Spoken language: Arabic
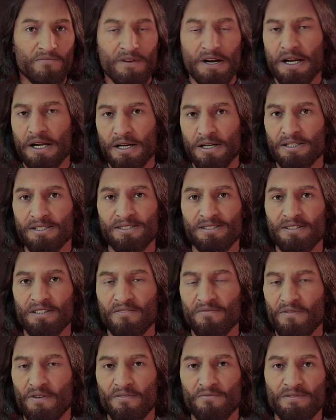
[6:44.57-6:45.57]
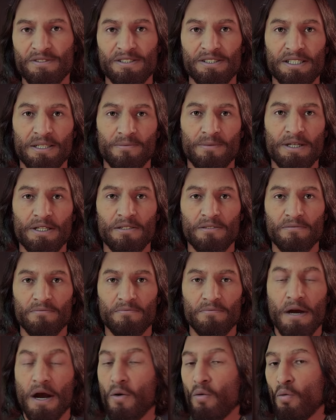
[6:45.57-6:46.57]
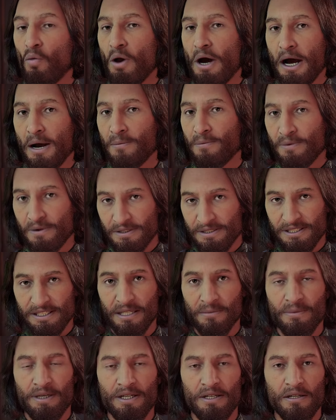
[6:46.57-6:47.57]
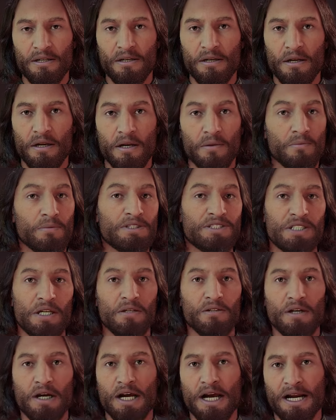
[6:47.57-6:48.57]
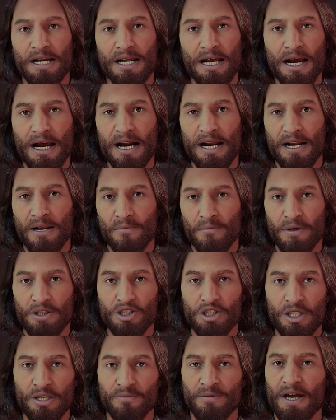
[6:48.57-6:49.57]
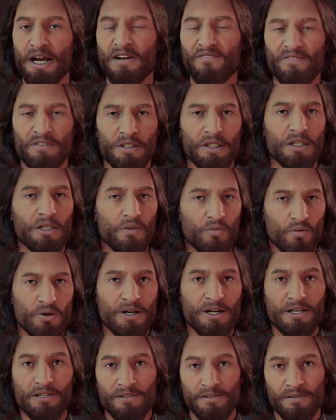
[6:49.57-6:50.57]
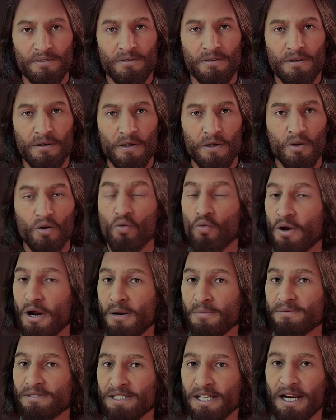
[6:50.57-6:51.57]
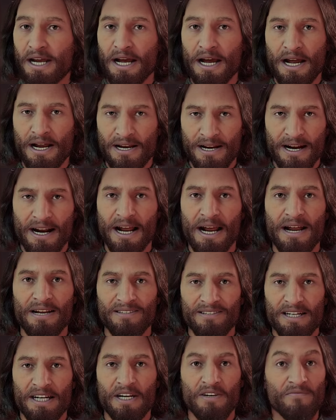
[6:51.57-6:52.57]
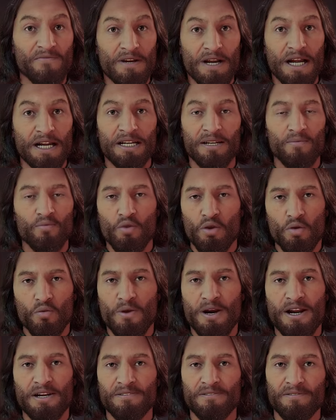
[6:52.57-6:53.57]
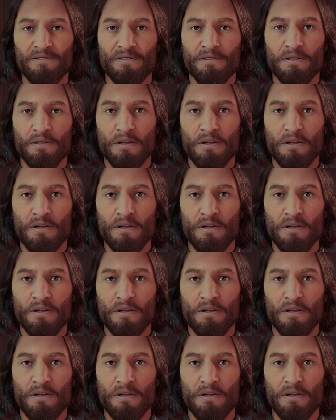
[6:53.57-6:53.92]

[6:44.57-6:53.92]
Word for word: فكرة السفر في الزمن أو عبر الزمن مسيطرة على العقل البشري بقالها فترة طويلة جدا والأمثلة هنلاقيها كتير في الأدب والروايات